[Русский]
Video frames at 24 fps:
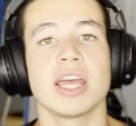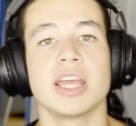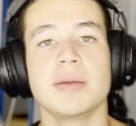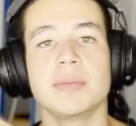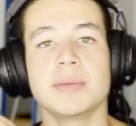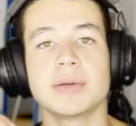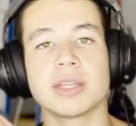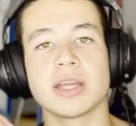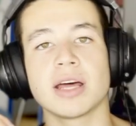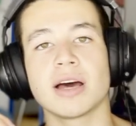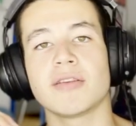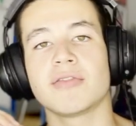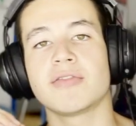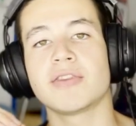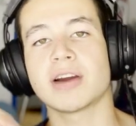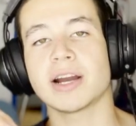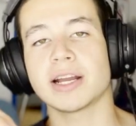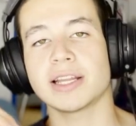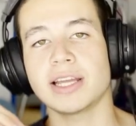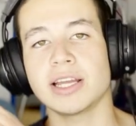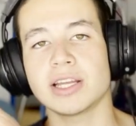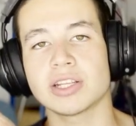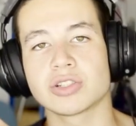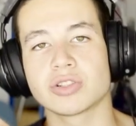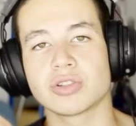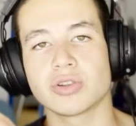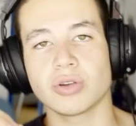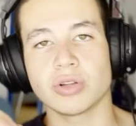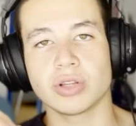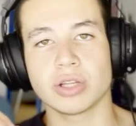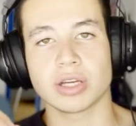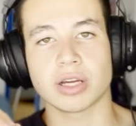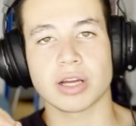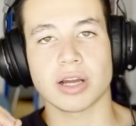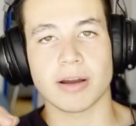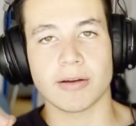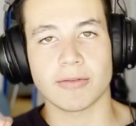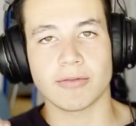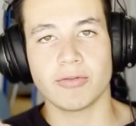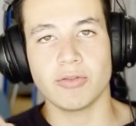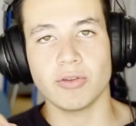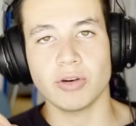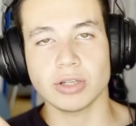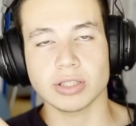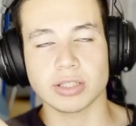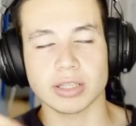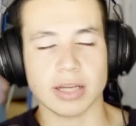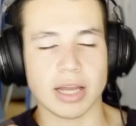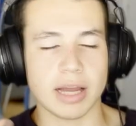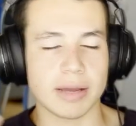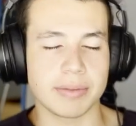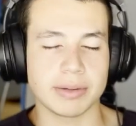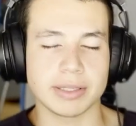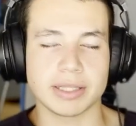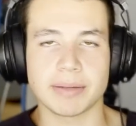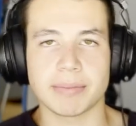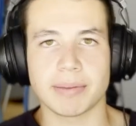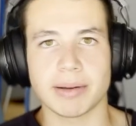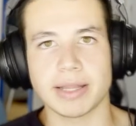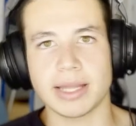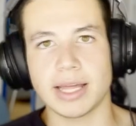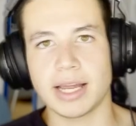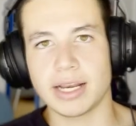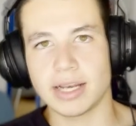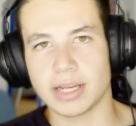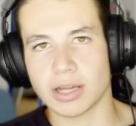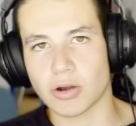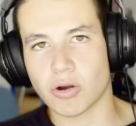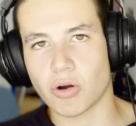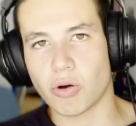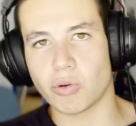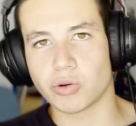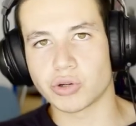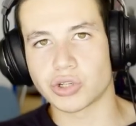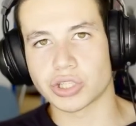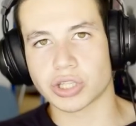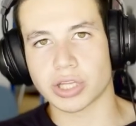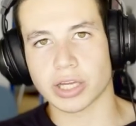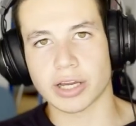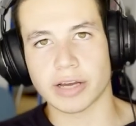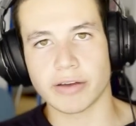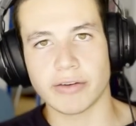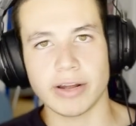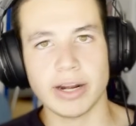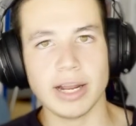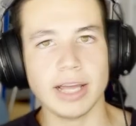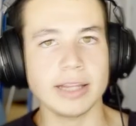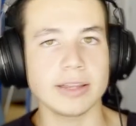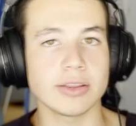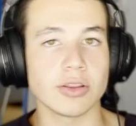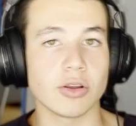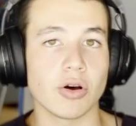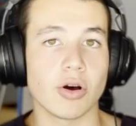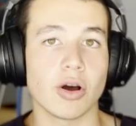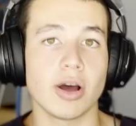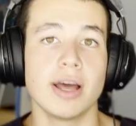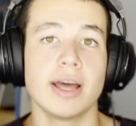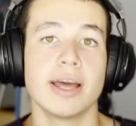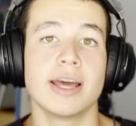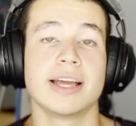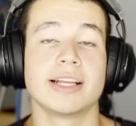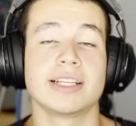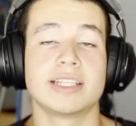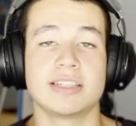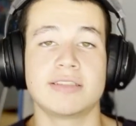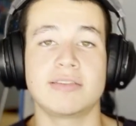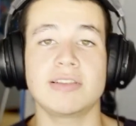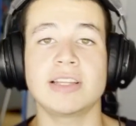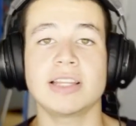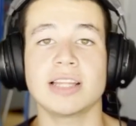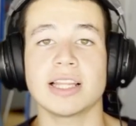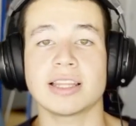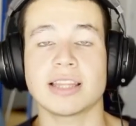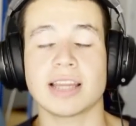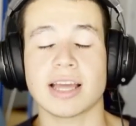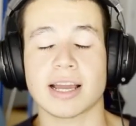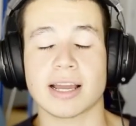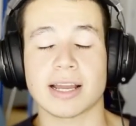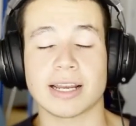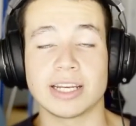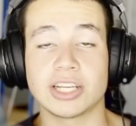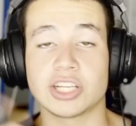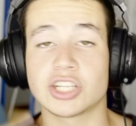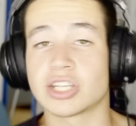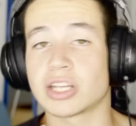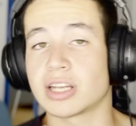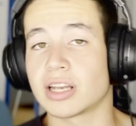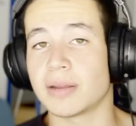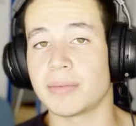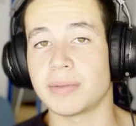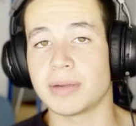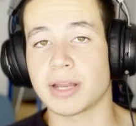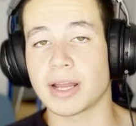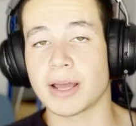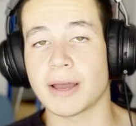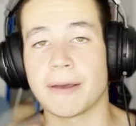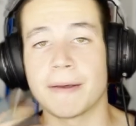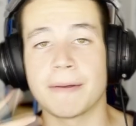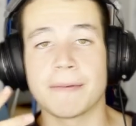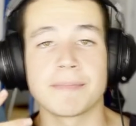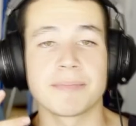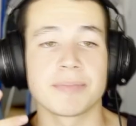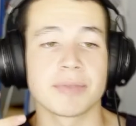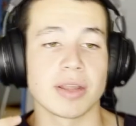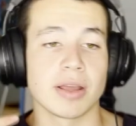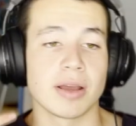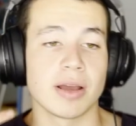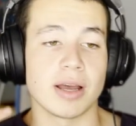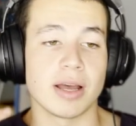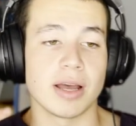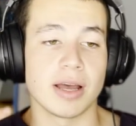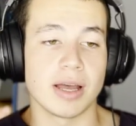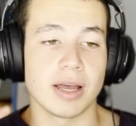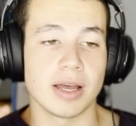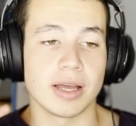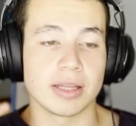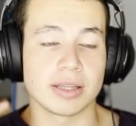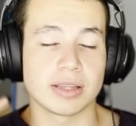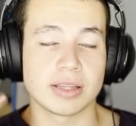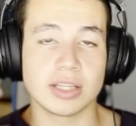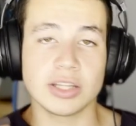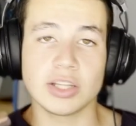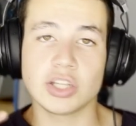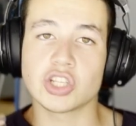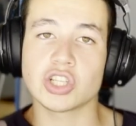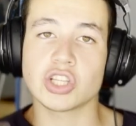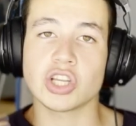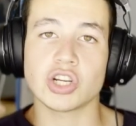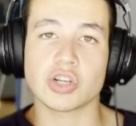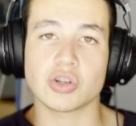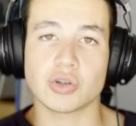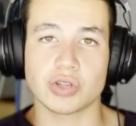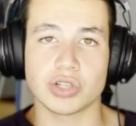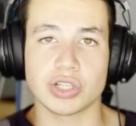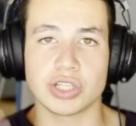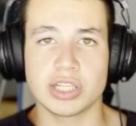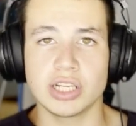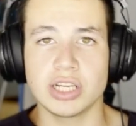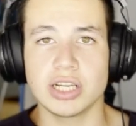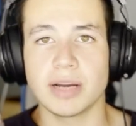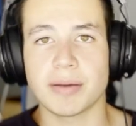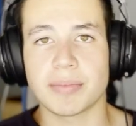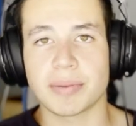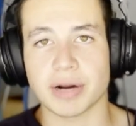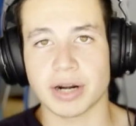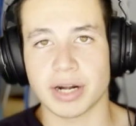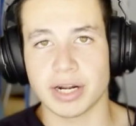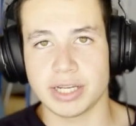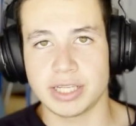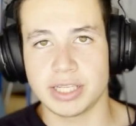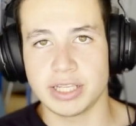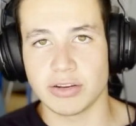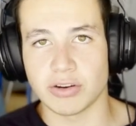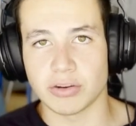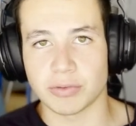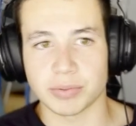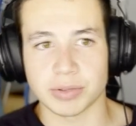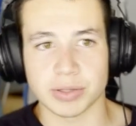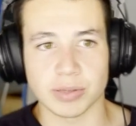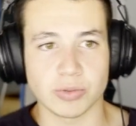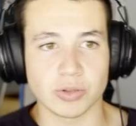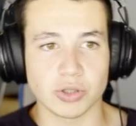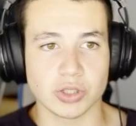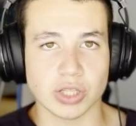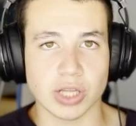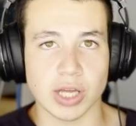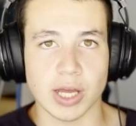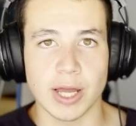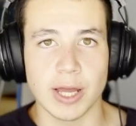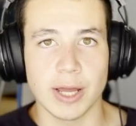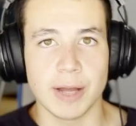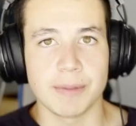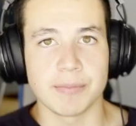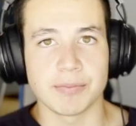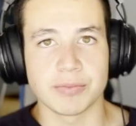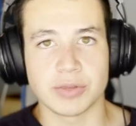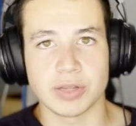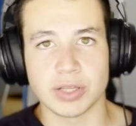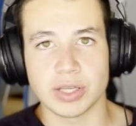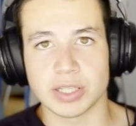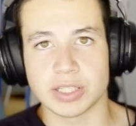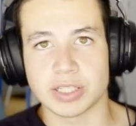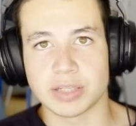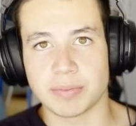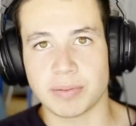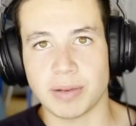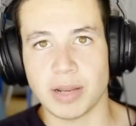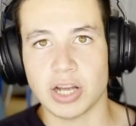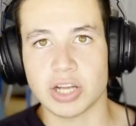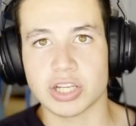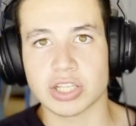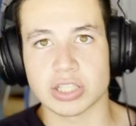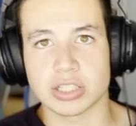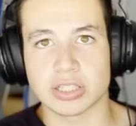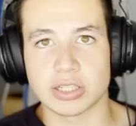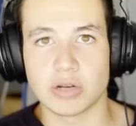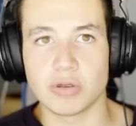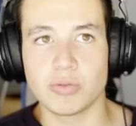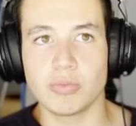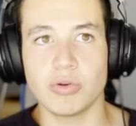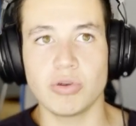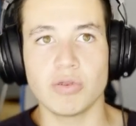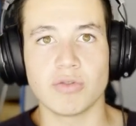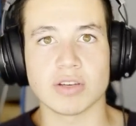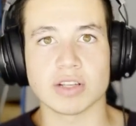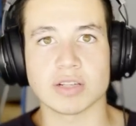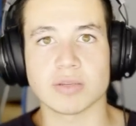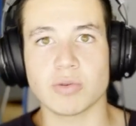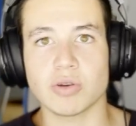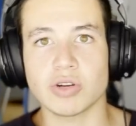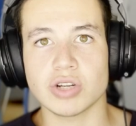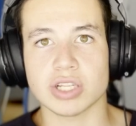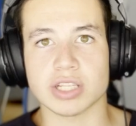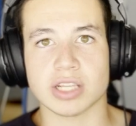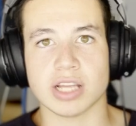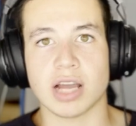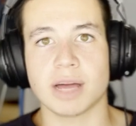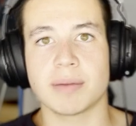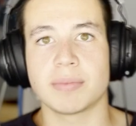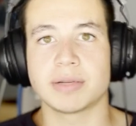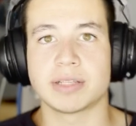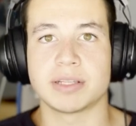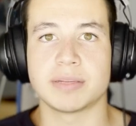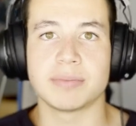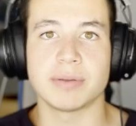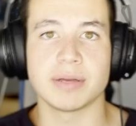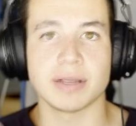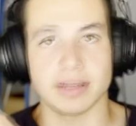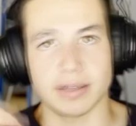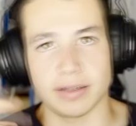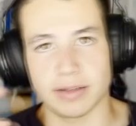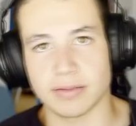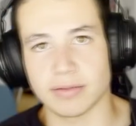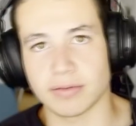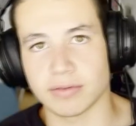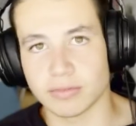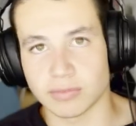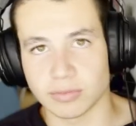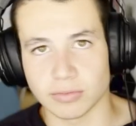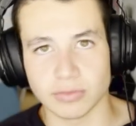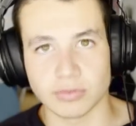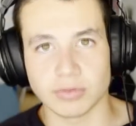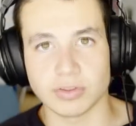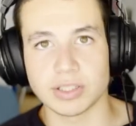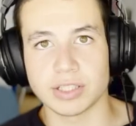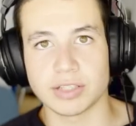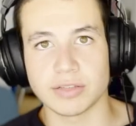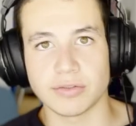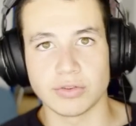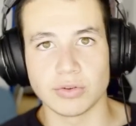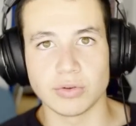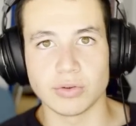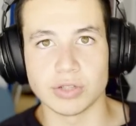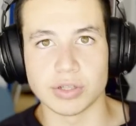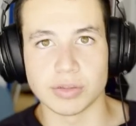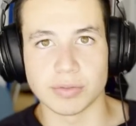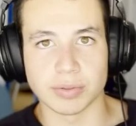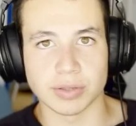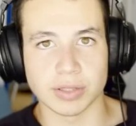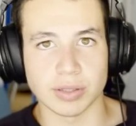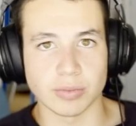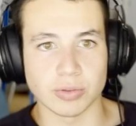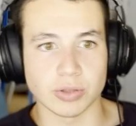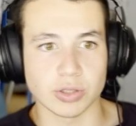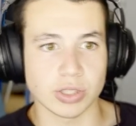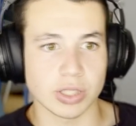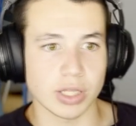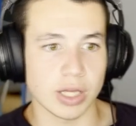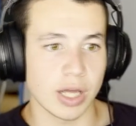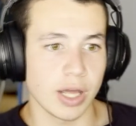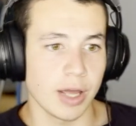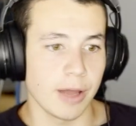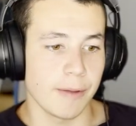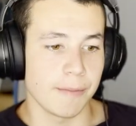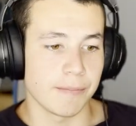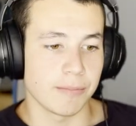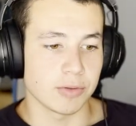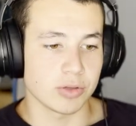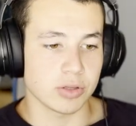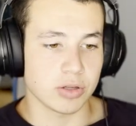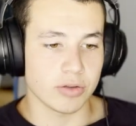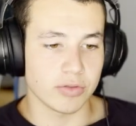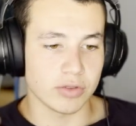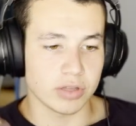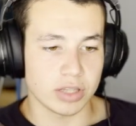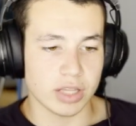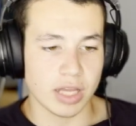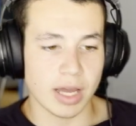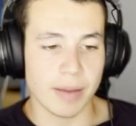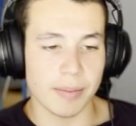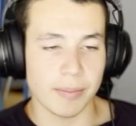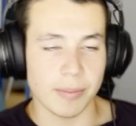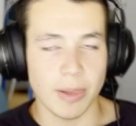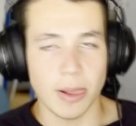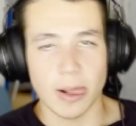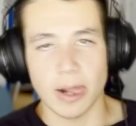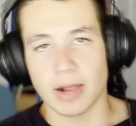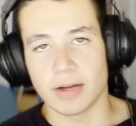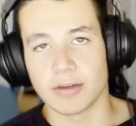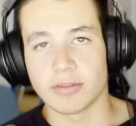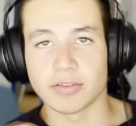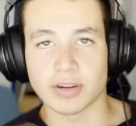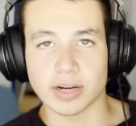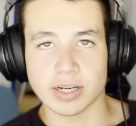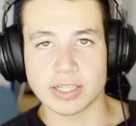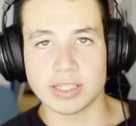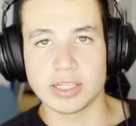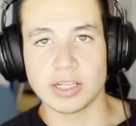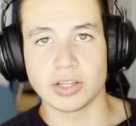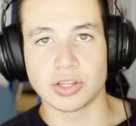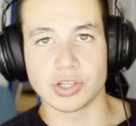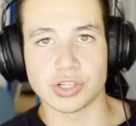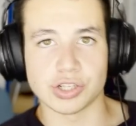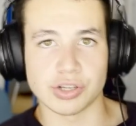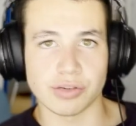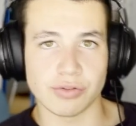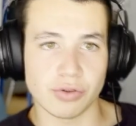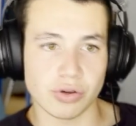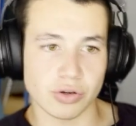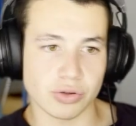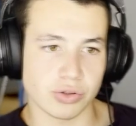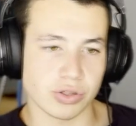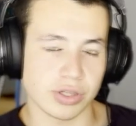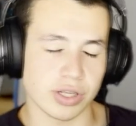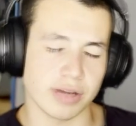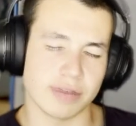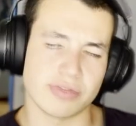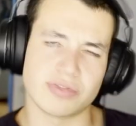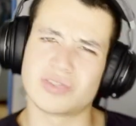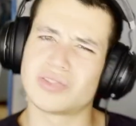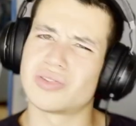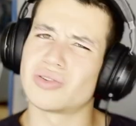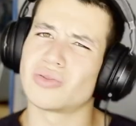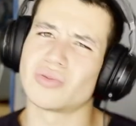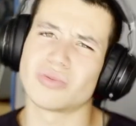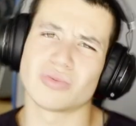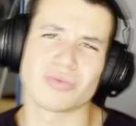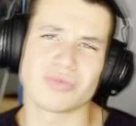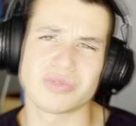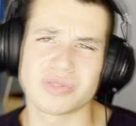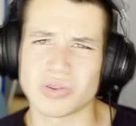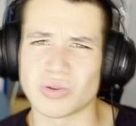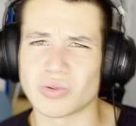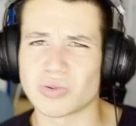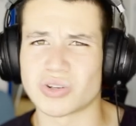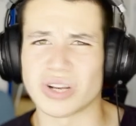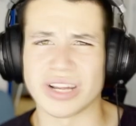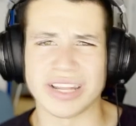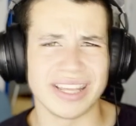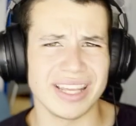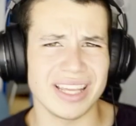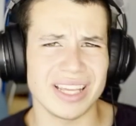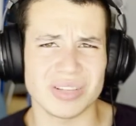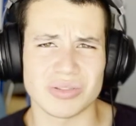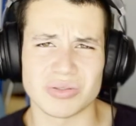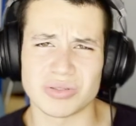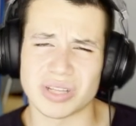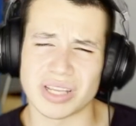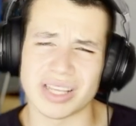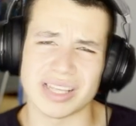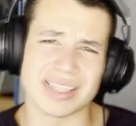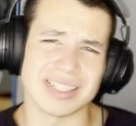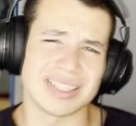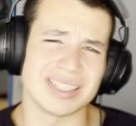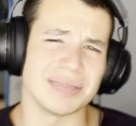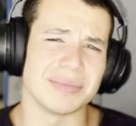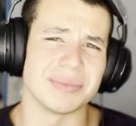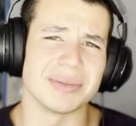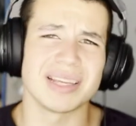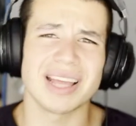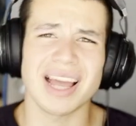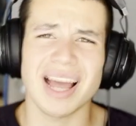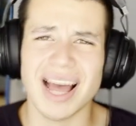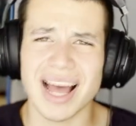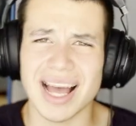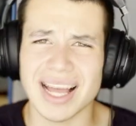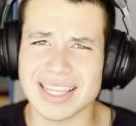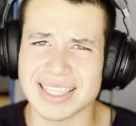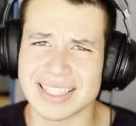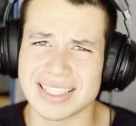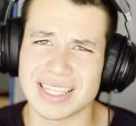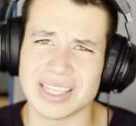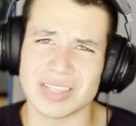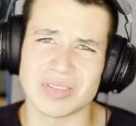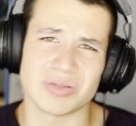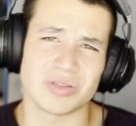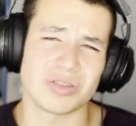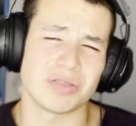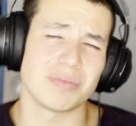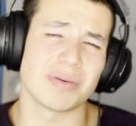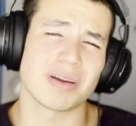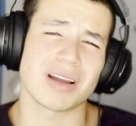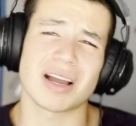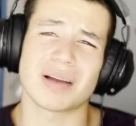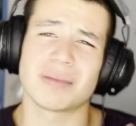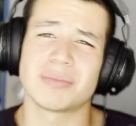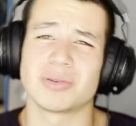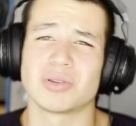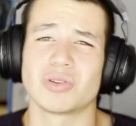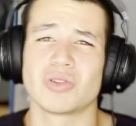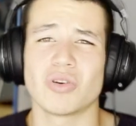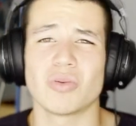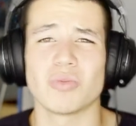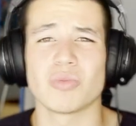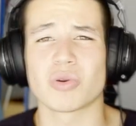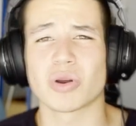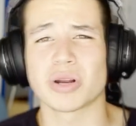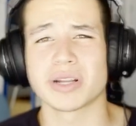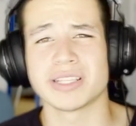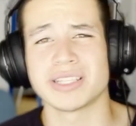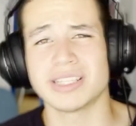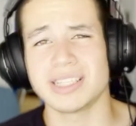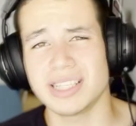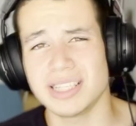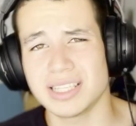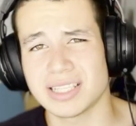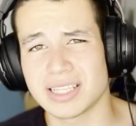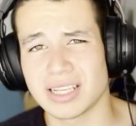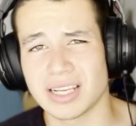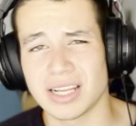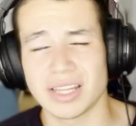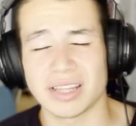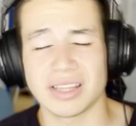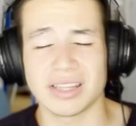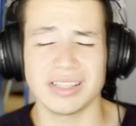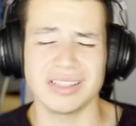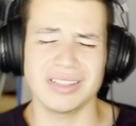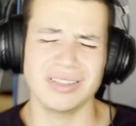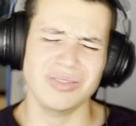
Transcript: именно выходя из зоны комфорта, как бы это банальные коучи-то говорят, но действительно так, лично для меня, э, ты начинаешь очень сильно прогрессировать, потому что ты цепляешься за любую возможность, как бы тебе м, выйти в люди, потому что, словно там, в России ты живешь, у тебя все, все уже есть, у тебя есть семья здесь, у тебя как бы дом у родителей, ты